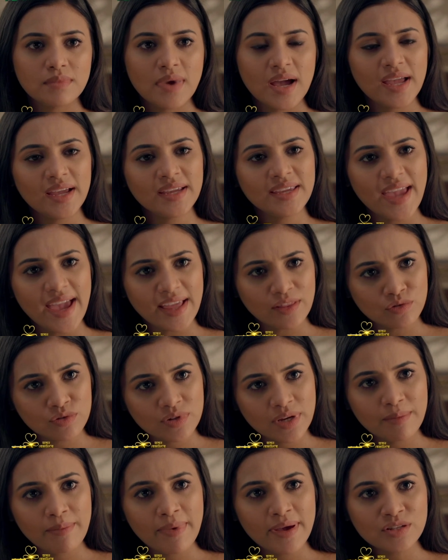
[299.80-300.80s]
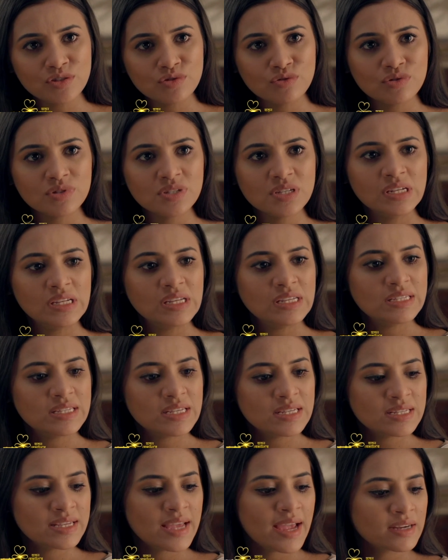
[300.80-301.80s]
ভাইয়া কি এতটাই ব্যস্ত যে নিজে
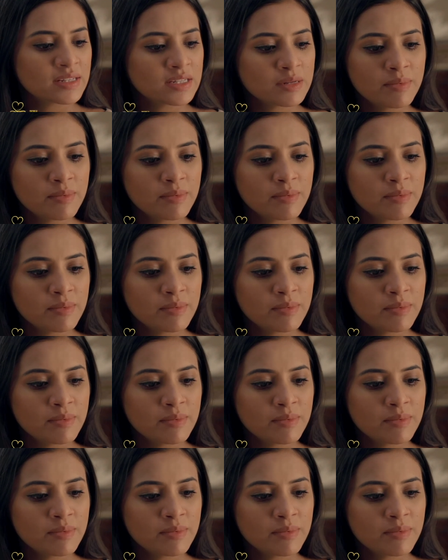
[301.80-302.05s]
এসে একটা